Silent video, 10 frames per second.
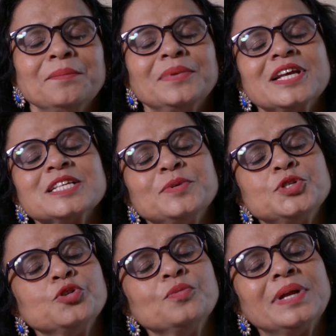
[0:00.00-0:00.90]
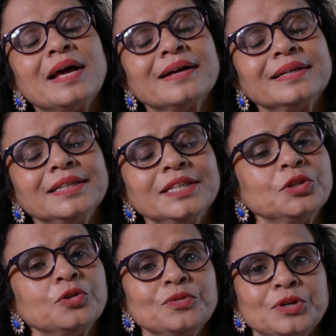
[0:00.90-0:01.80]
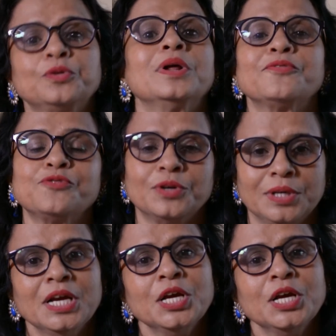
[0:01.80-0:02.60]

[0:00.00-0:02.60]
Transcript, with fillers: मेरे हस्बैंड जूह में रहा करते थे तो वी कुड अफोर्ड